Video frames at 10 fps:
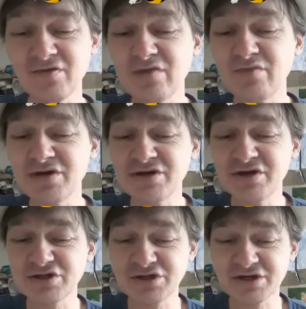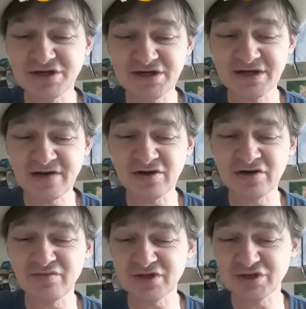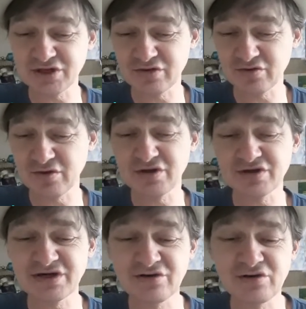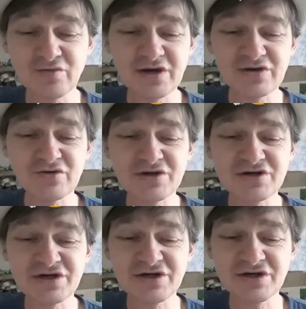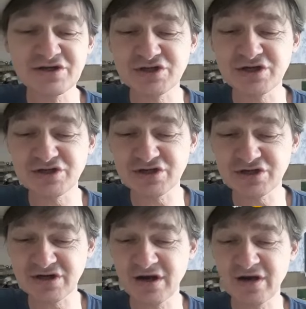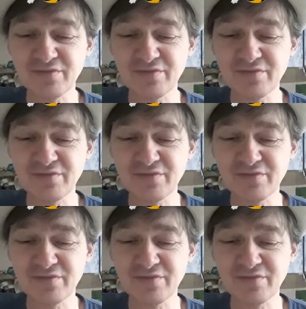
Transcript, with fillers: ГИБДДшник останавливает машину, за рулем которой сидит женщина.